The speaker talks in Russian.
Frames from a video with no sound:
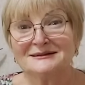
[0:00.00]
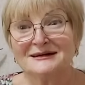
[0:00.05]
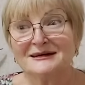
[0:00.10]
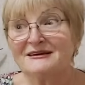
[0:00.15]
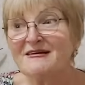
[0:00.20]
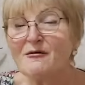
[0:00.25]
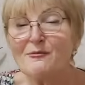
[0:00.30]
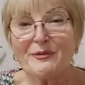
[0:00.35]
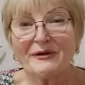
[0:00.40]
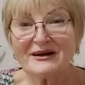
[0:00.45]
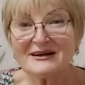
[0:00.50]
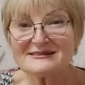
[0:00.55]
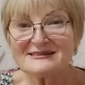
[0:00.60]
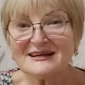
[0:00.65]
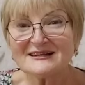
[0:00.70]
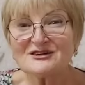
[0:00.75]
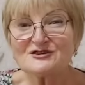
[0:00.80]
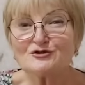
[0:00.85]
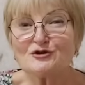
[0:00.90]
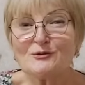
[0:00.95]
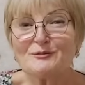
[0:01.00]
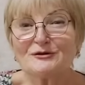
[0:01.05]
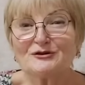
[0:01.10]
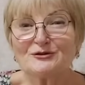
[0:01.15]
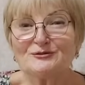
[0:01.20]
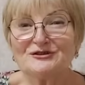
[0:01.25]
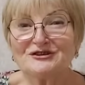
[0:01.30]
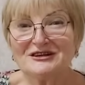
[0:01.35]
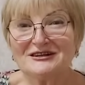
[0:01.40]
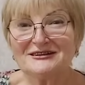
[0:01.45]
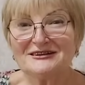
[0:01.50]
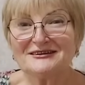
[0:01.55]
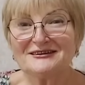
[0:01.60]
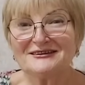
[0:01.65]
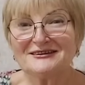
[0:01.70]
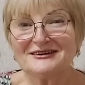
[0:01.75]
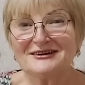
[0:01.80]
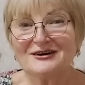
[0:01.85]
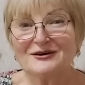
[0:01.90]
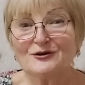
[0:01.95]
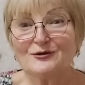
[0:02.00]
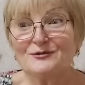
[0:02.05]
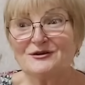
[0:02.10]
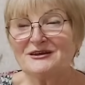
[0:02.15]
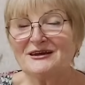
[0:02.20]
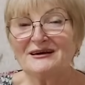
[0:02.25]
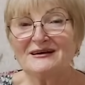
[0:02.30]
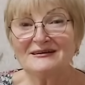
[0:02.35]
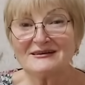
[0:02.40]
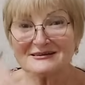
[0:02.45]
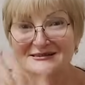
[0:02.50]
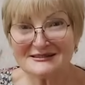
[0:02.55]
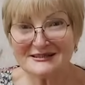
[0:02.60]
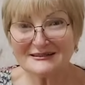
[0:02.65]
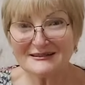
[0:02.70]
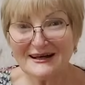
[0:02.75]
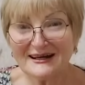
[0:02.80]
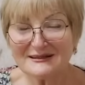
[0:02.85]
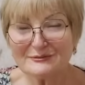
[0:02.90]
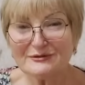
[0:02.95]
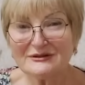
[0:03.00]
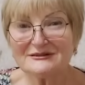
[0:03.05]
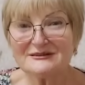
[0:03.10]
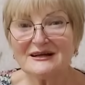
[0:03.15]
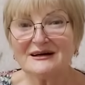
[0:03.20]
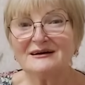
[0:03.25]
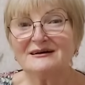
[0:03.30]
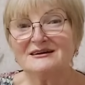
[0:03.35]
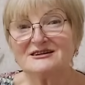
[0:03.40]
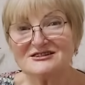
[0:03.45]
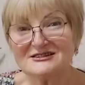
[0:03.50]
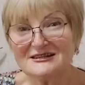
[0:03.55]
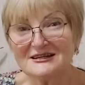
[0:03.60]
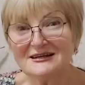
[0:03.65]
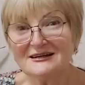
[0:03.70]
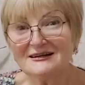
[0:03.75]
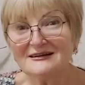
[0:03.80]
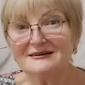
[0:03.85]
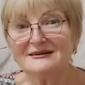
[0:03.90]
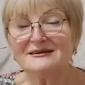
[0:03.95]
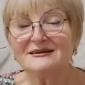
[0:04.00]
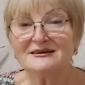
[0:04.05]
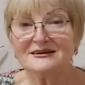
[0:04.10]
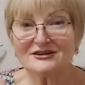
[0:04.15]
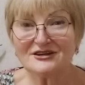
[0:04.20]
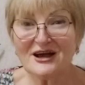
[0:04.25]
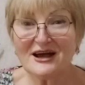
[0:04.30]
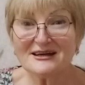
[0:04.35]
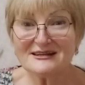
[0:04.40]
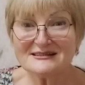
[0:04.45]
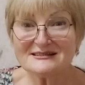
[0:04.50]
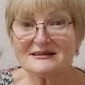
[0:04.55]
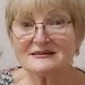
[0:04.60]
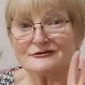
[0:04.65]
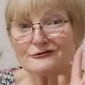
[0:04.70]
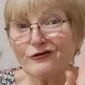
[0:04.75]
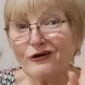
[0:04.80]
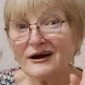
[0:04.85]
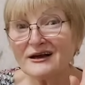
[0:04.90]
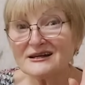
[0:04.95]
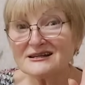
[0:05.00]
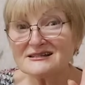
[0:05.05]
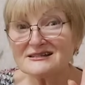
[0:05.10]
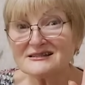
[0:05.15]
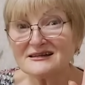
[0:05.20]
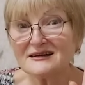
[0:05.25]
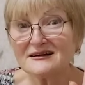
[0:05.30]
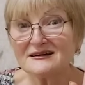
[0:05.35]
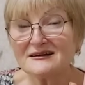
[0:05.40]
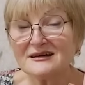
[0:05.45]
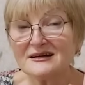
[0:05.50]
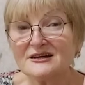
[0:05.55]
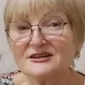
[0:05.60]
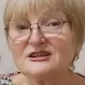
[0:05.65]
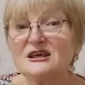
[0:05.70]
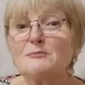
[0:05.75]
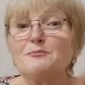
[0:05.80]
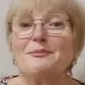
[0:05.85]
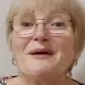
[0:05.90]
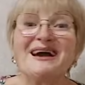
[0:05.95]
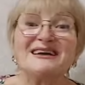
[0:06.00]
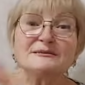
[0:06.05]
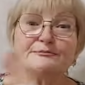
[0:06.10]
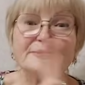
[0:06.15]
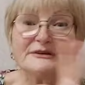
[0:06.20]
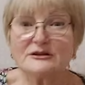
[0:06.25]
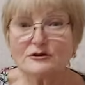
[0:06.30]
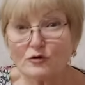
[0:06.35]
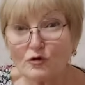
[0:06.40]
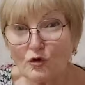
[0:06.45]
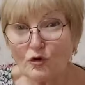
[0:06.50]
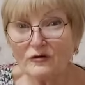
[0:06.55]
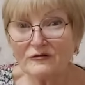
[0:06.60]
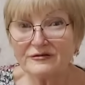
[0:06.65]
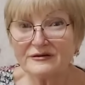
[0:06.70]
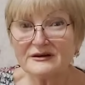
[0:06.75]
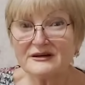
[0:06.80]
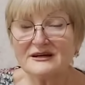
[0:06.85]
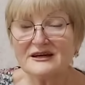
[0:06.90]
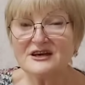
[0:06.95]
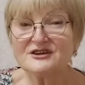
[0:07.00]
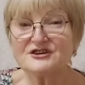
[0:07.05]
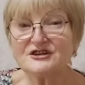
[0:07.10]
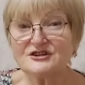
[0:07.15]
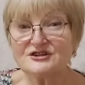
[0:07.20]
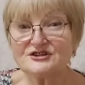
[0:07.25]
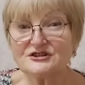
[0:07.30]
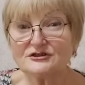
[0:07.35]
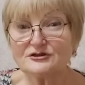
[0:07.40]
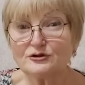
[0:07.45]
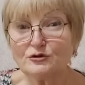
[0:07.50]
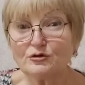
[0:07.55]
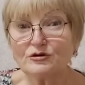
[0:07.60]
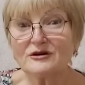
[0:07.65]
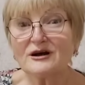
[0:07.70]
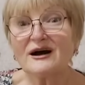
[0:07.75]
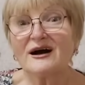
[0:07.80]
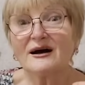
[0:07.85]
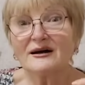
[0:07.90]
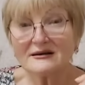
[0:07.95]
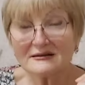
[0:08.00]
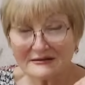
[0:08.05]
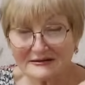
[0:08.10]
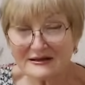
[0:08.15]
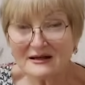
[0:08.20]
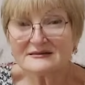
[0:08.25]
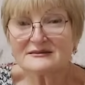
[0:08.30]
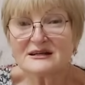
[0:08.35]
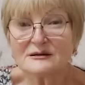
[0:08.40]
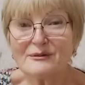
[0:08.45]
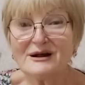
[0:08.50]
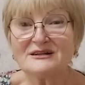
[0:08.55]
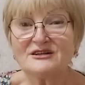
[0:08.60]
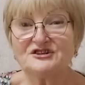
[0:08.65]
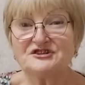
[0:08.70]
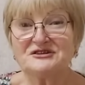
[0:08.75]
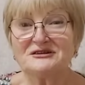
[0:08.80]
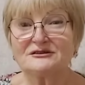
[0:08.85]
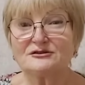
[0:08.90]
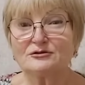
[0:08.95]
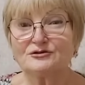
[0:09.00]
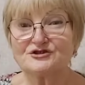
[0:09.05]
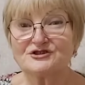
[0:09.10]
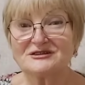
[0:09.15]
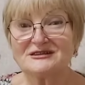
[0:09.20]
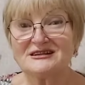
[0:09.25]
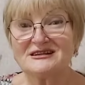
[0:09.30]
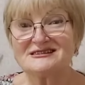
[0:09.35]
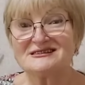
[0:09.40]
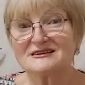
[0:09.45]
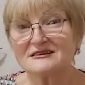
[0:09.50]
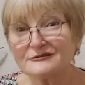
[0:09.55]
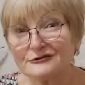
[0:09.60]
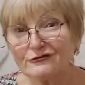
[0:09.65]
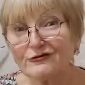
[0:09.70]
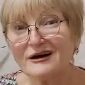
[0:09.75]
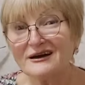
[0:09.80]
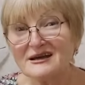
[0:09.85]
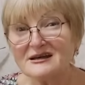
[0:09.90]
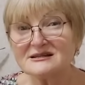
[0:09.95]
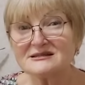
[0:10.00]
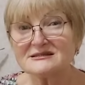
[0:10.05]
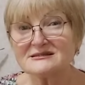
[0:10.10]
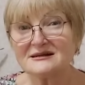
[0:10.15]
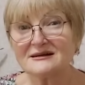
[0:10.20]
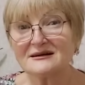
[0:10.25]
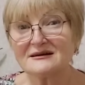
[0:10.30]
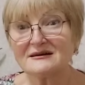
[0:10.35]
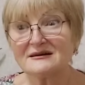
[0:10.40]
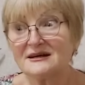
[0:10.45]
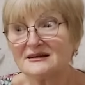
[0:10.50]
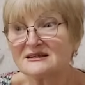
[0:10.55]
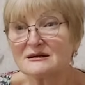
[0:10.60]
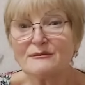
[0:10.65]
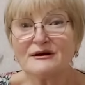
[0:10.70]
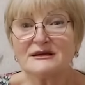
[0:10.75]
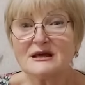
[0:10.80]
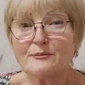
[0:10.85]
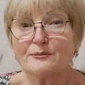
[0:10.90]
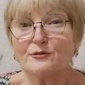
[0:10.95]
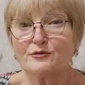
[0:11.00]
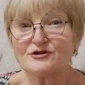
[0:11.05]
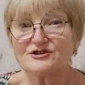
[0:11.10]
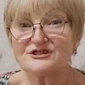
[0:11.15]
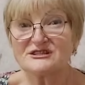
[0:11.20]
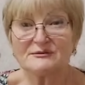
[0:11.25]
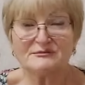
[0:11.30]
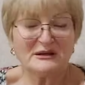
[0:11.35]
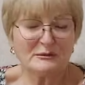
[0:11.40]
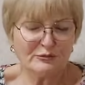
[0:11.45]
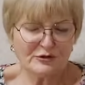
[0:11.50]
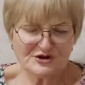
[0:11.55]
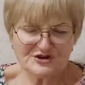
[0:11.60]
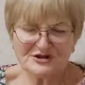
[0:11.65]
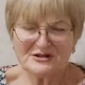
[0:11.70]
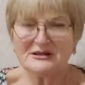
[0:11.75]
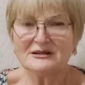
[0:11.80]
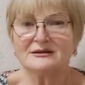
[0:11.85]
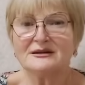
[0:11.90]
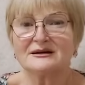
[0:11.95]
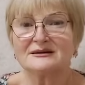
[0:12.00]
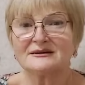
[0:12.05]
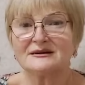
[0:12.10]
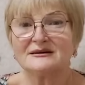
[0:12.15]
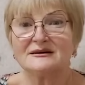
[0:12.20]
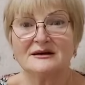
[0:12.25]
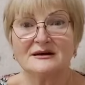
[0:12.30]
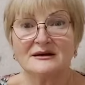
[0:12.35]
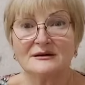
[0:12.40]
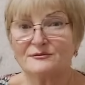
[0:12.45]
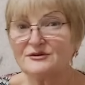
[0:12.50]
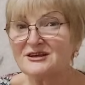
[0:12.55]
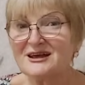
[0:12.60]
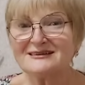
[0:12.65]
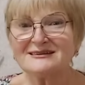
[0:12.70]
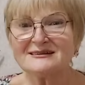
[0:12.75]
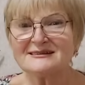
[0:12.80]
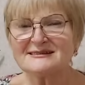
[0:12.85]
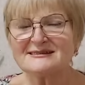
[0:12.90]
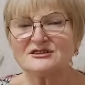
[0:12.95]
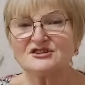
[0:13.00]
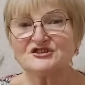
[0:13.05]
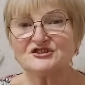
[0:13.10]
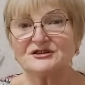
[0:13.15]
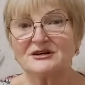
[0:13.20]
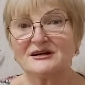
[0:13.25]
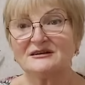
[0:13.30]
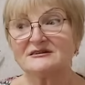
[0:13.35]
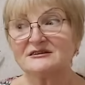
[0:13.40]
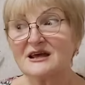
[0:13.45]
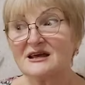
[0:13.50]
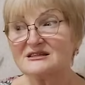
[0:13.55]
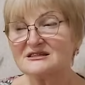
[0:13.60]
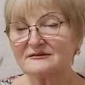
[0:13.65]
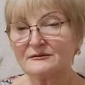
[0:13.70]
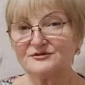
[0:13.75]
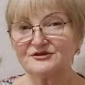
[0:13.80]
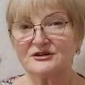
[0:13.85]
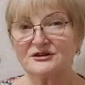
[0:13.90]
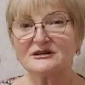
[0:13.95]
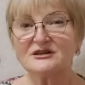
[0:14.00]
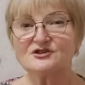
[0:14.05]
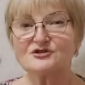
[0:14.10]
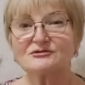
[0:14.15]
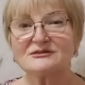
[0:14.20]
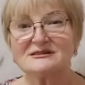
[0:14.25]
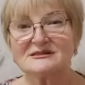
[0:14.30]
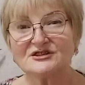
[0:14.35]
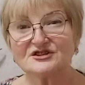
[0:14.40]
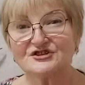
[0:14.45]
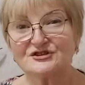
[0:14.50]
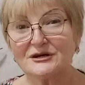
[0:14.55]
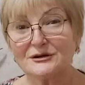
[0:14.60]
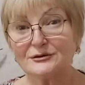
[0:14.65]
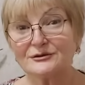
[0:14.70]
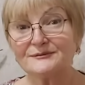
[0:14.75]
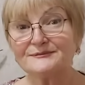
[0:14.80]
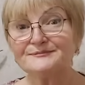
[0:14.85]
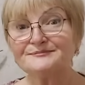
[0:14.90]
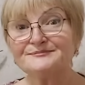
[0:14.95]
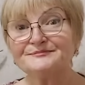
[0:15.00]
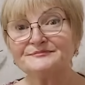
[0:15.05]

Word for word: Я вам показала, что я потом ела. У меня салат был, да, зелень, яйца, два яйца. Не пять белков и один желток, а как нормальный человек должен есть. Два яйца. Это моя порция, мне больше не надо. Меня это насыщает. Яйца вообще хорошо насыщают.